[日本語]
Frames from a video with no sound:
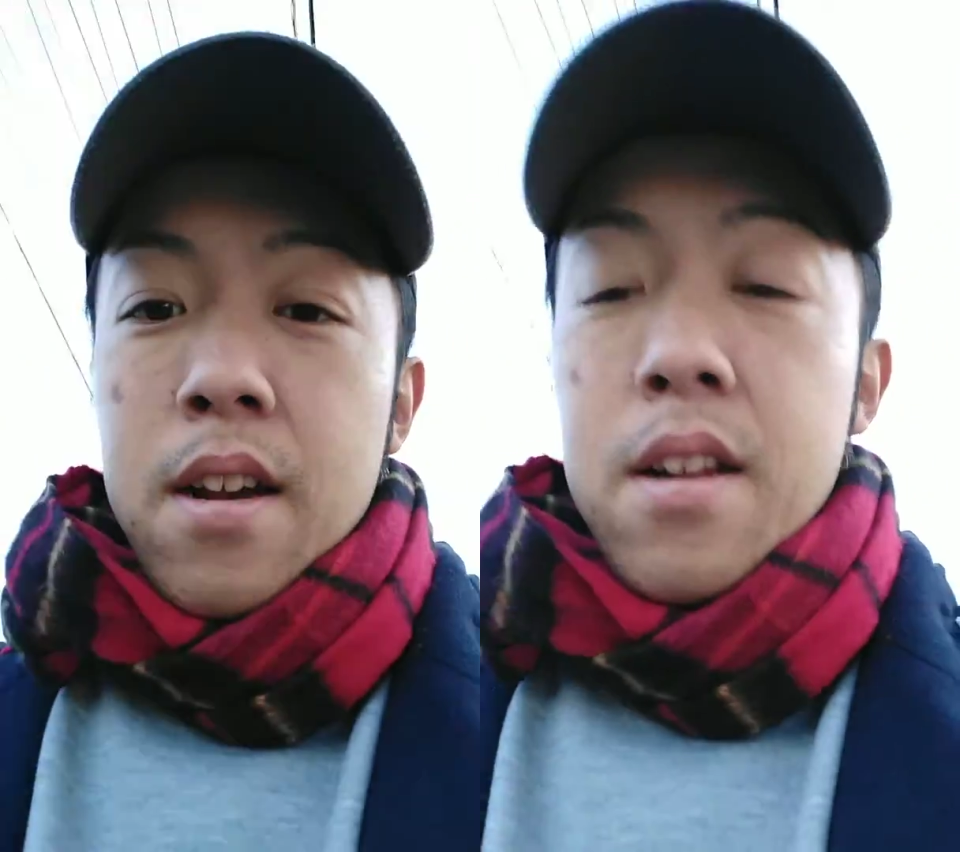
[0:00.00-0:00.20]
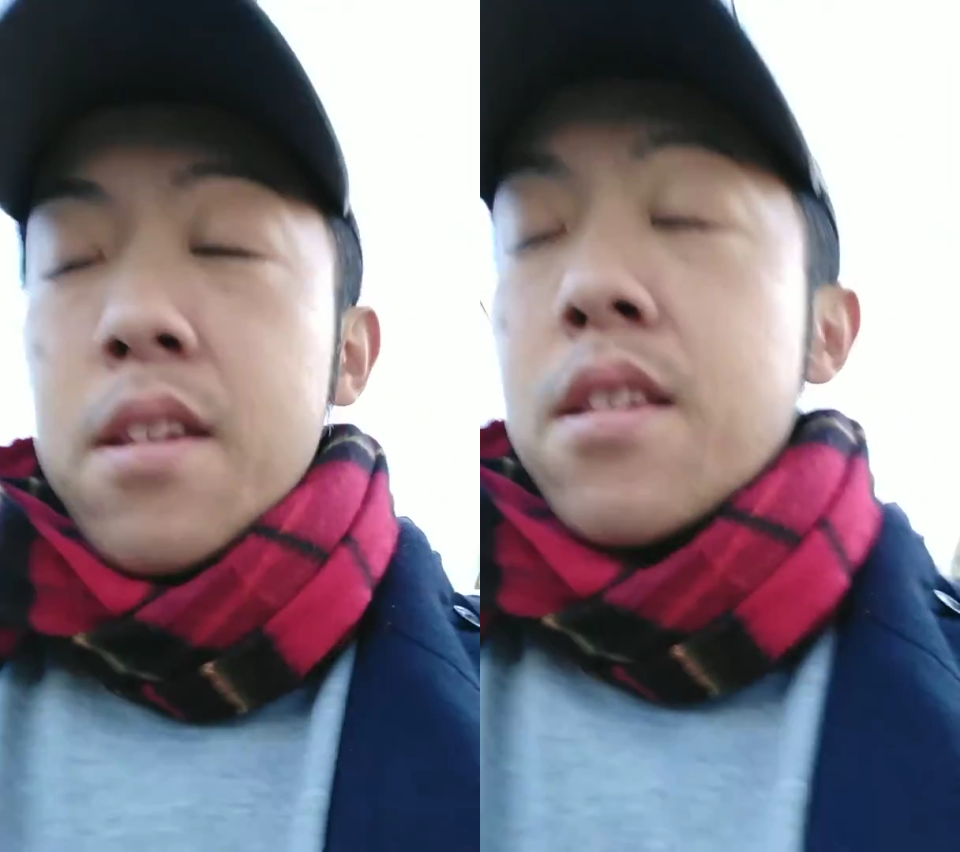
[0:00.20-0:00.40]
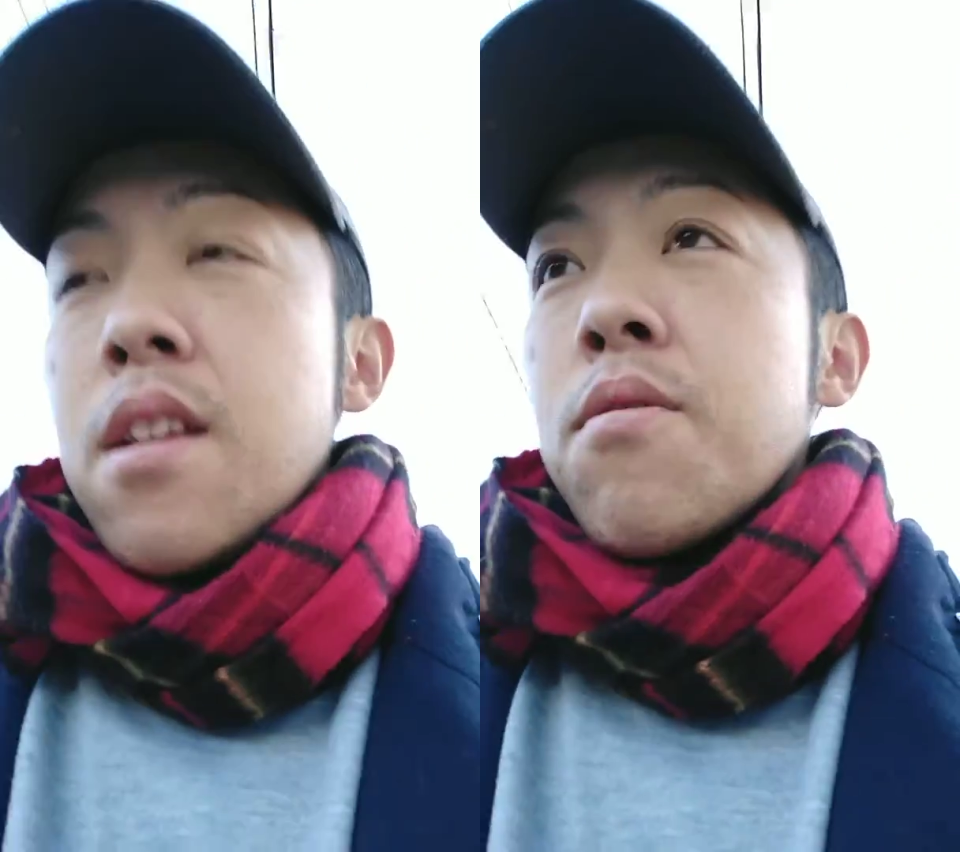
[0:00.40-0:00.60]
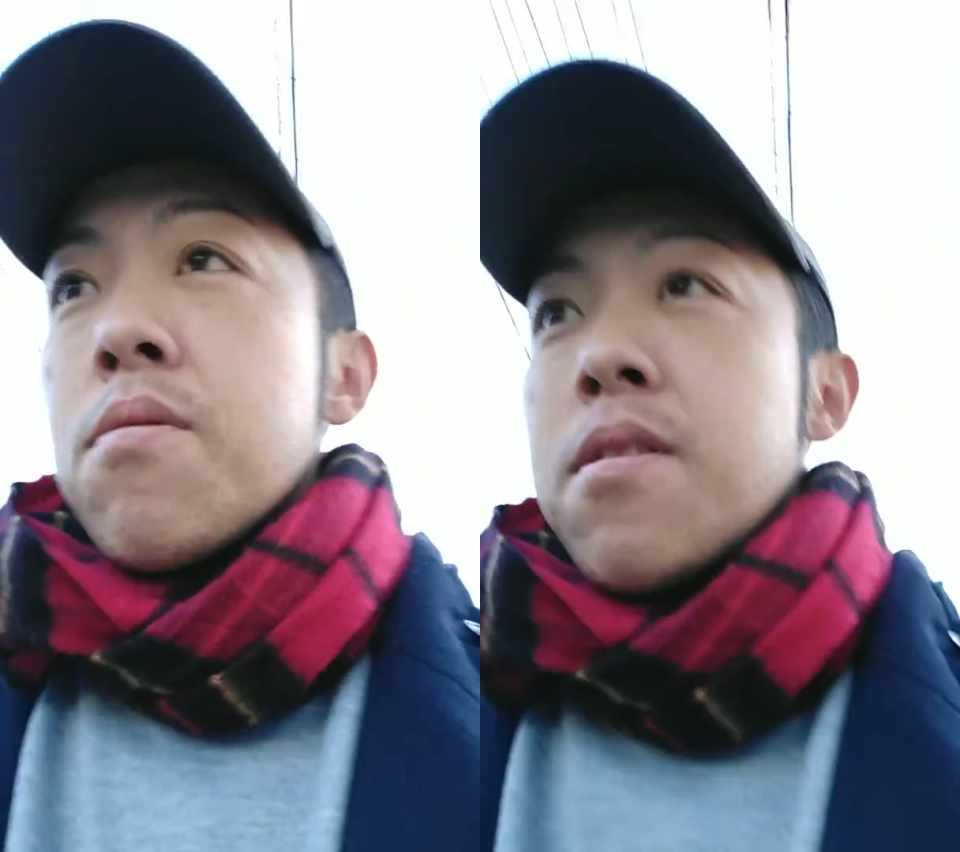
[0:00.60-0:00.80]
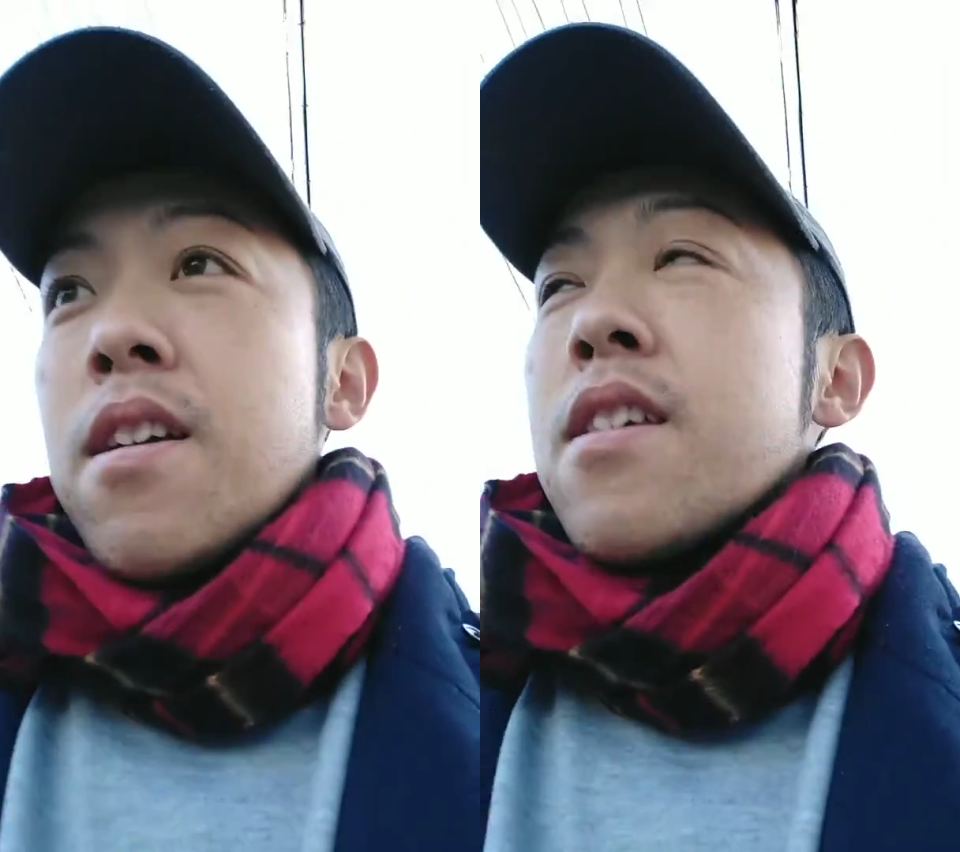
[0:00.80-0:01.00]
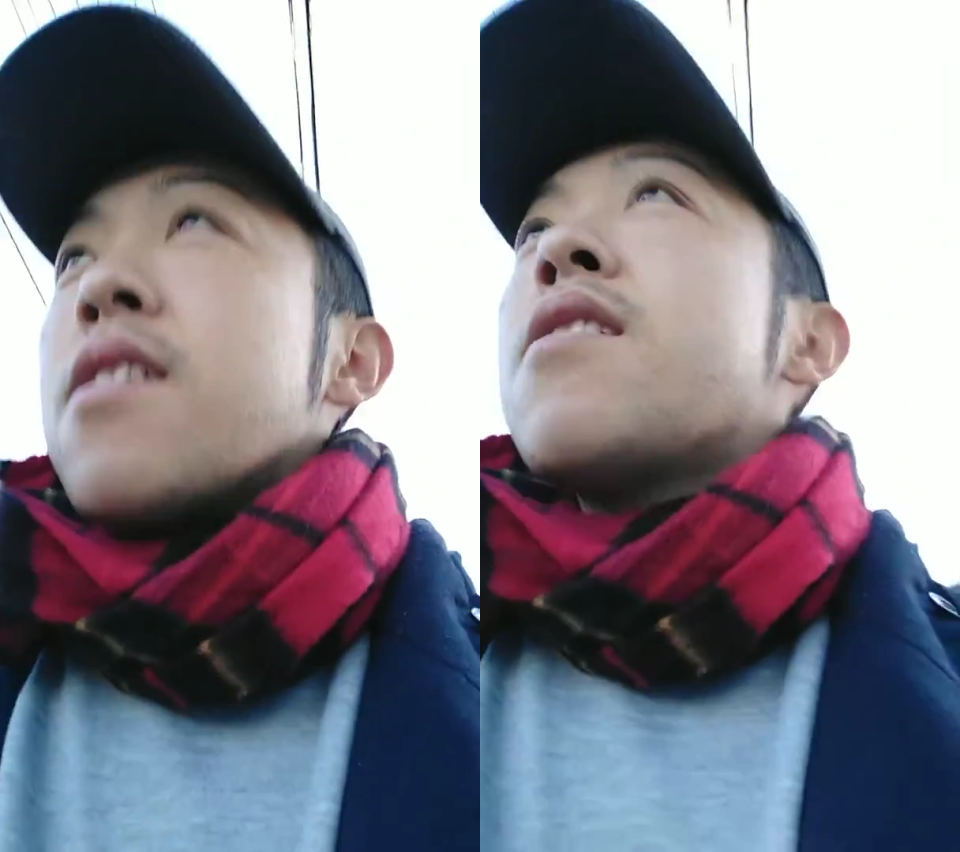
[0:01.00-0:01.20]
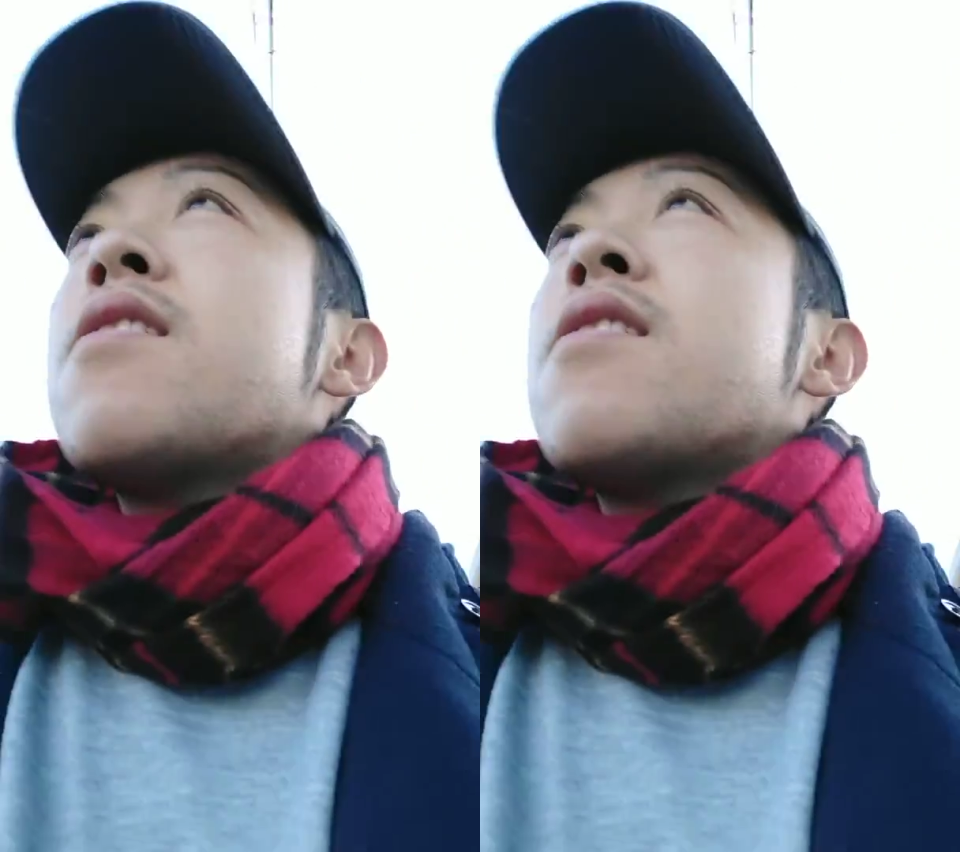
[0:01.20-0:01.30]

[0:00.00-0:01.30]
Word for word: んからしたら良くない